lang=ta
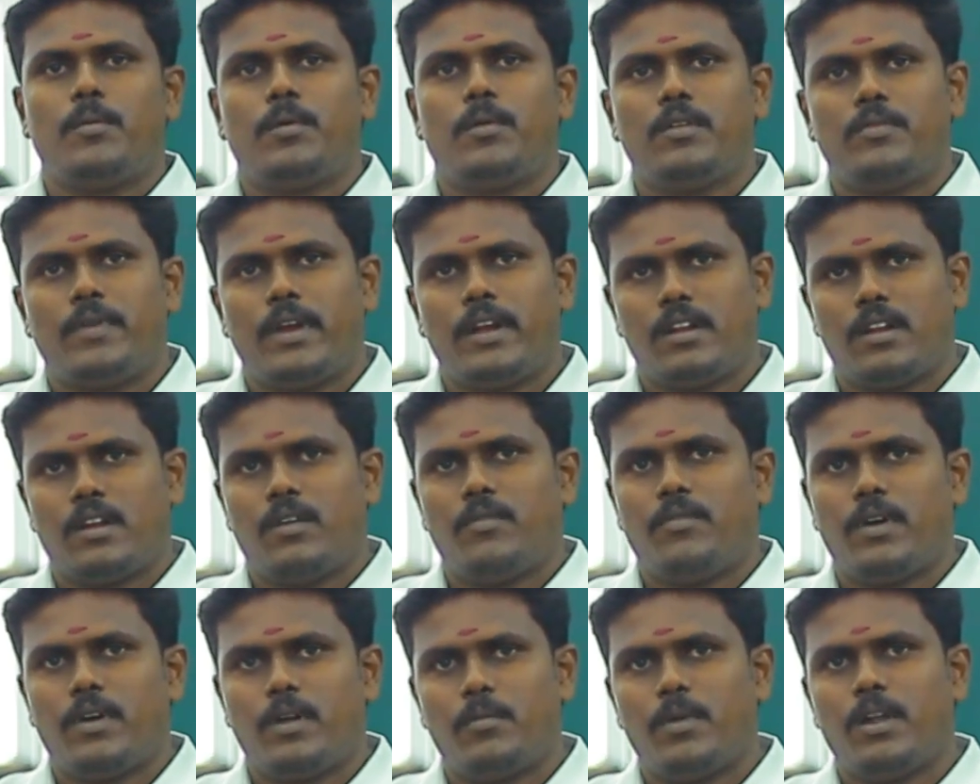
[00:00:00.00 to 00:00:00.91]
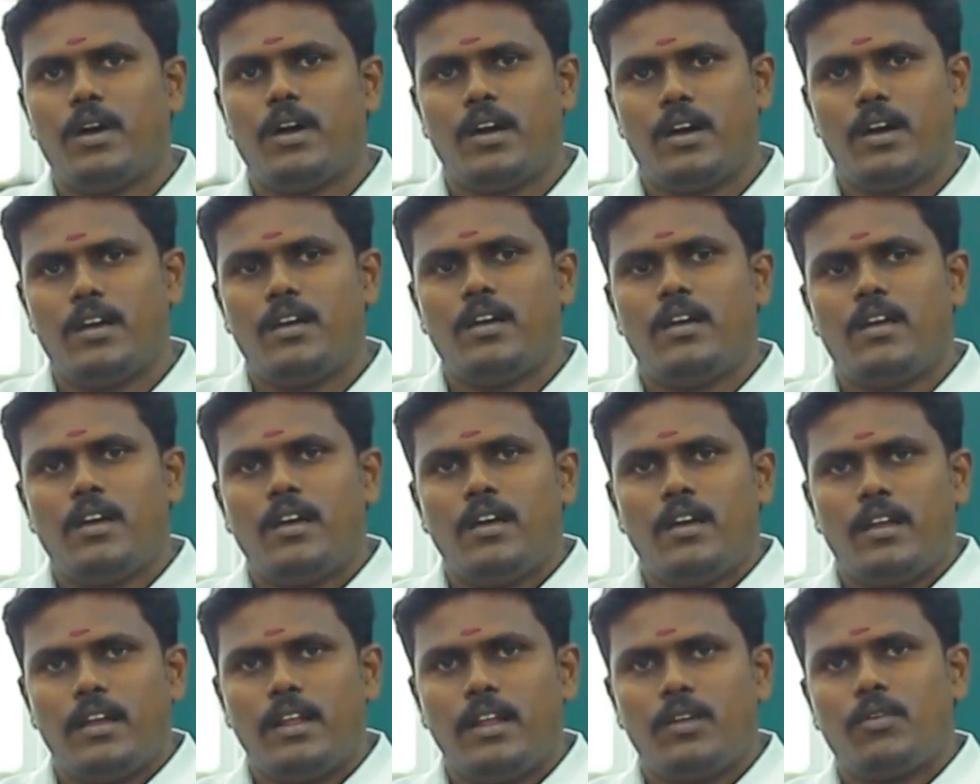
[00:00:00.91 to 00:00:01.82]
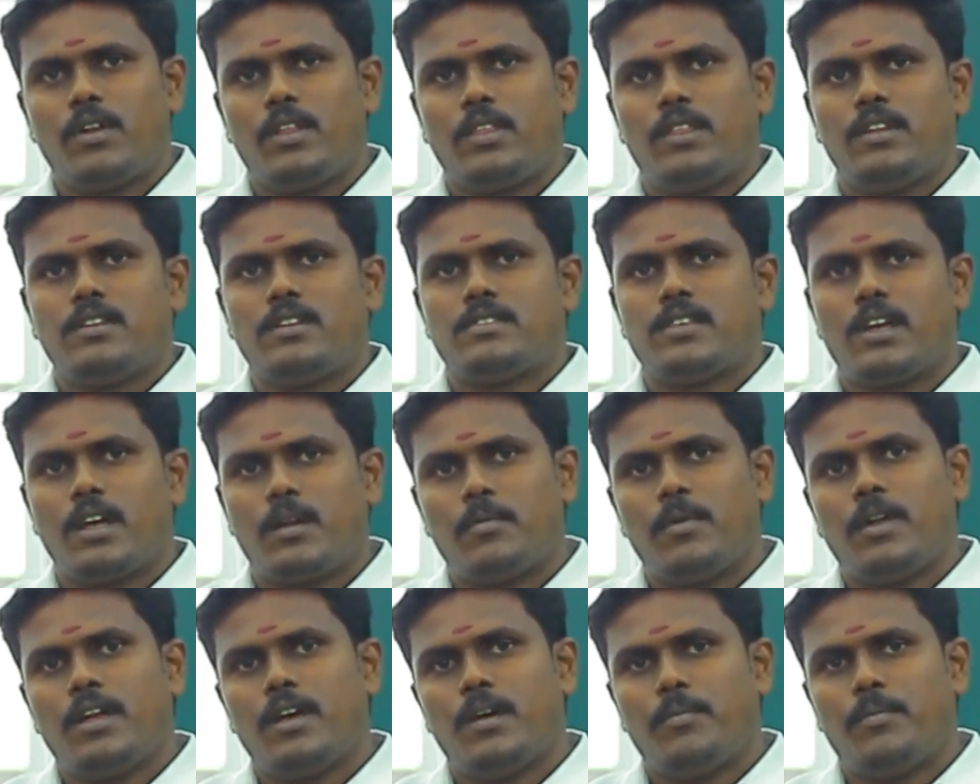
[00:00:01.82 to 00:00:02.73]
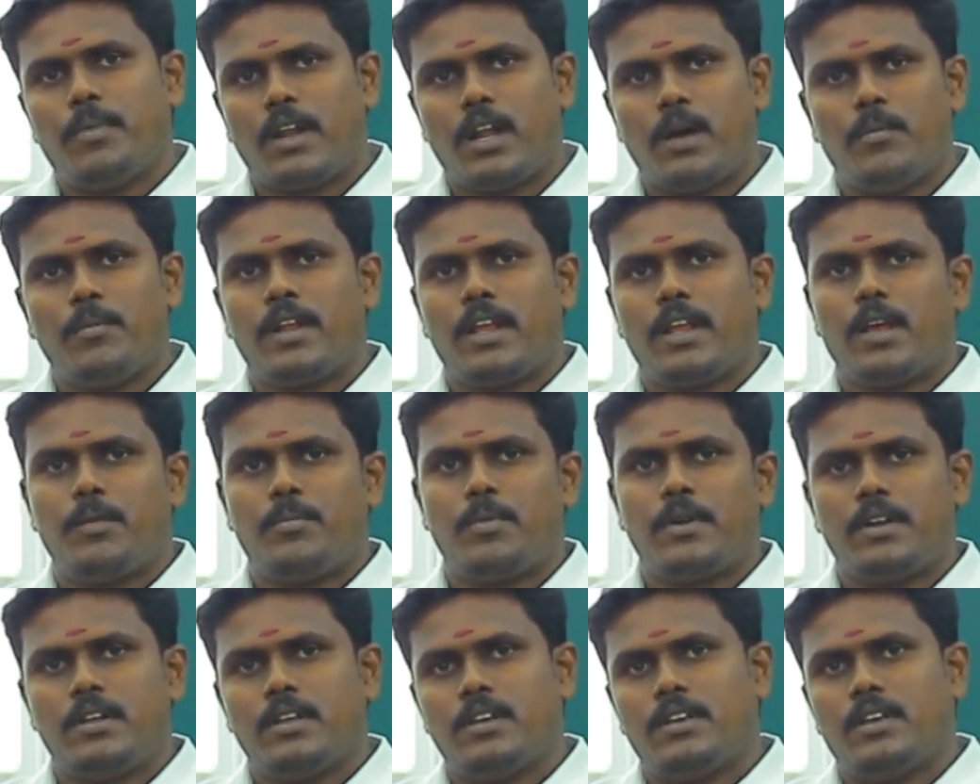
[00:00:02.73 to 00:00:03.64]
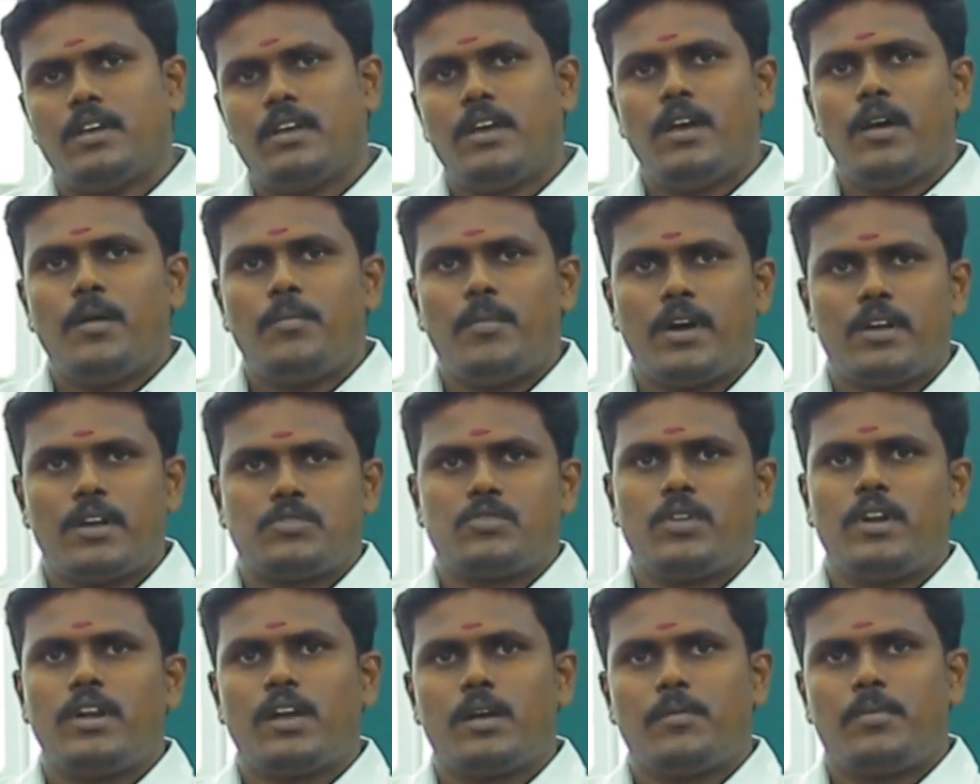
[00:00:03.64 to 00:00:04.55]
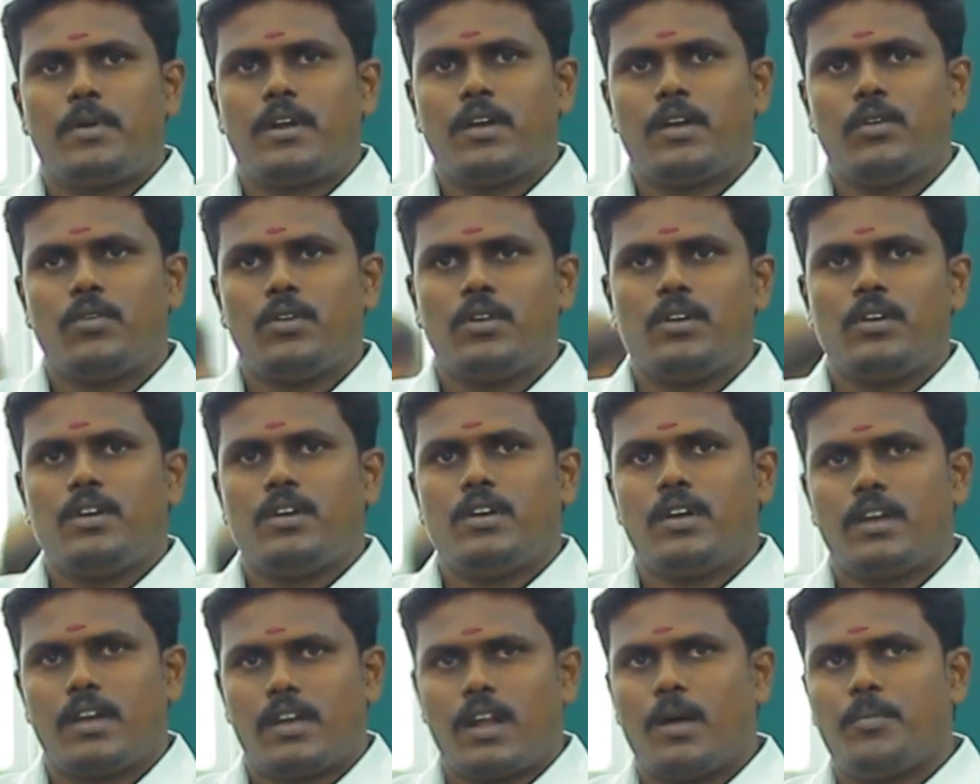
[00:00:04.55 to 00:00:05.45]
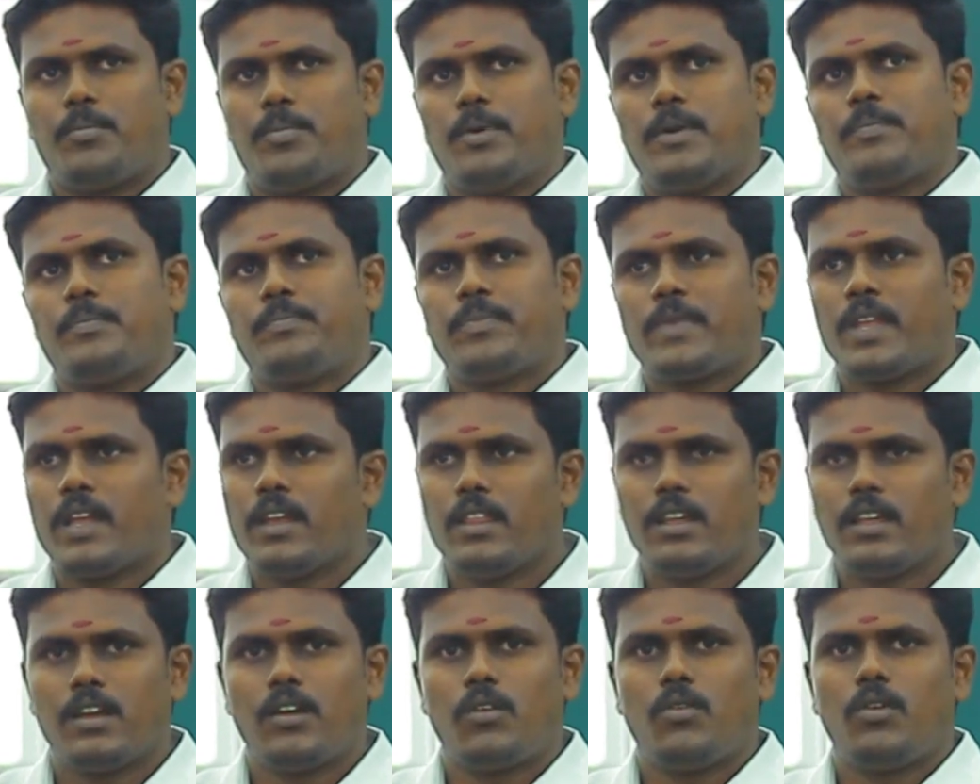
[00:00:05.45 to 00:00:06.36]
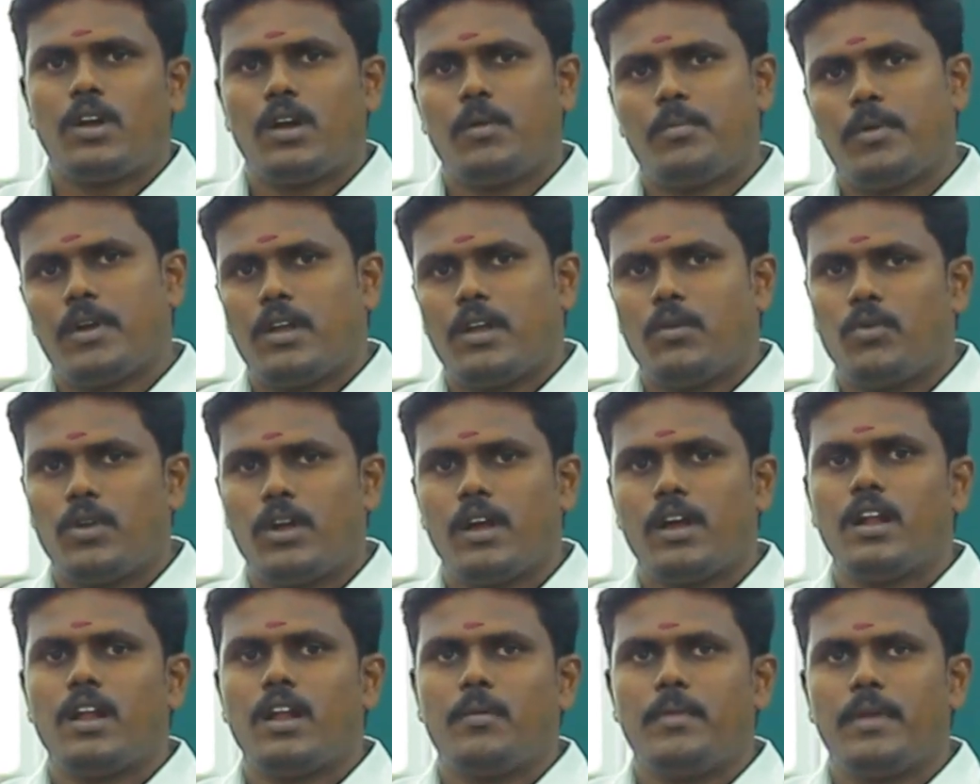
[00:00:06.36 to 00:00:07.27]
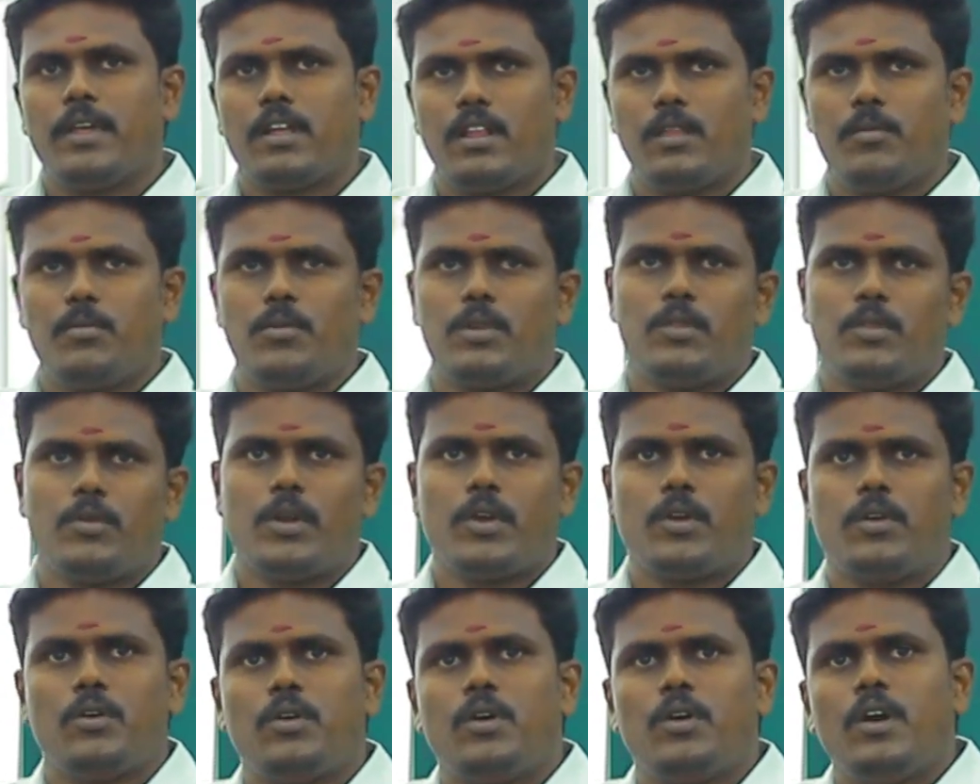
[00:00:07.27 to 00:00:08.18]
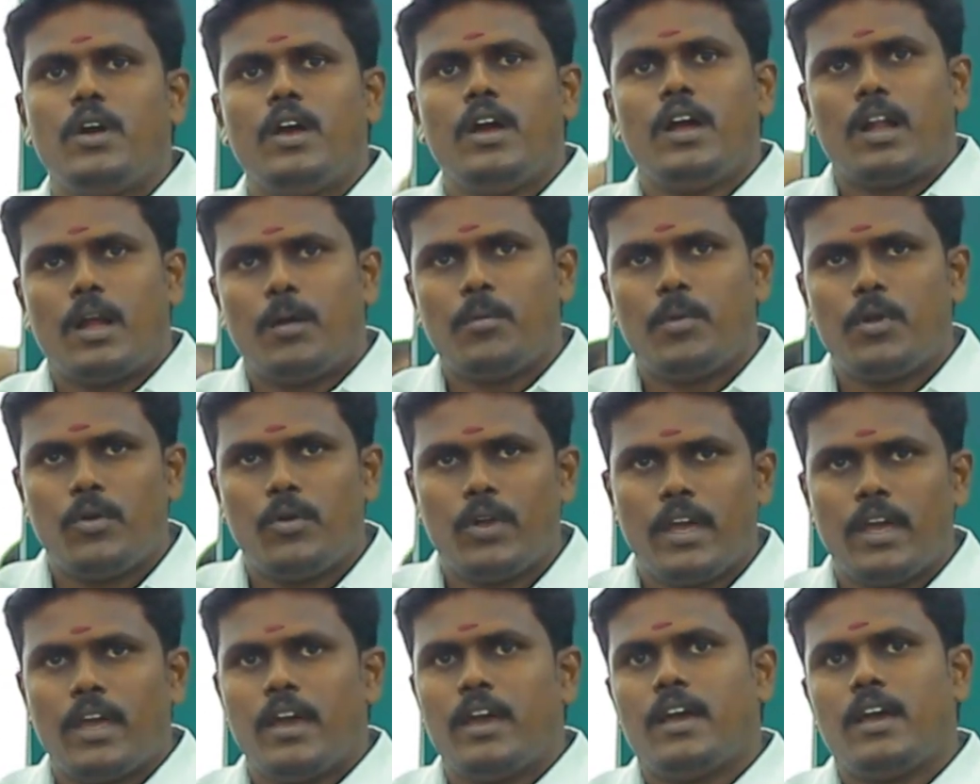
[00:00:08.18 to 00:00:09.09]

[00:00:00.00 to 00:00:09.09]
நமது ஃபைன்ட்ரா ஃபார்முலா நிறுவனத்தின் சார்பில் பராமரிக்கப்பட்டு மகசூல் எடுக்கப்பட்ட ஒரு கிராப்பு இதுக்கு கொடுக்கப்பட்ட உரங்கள் அப்படிங்கிறத பொறுத்த வரைக்கும் நம்மளுடைய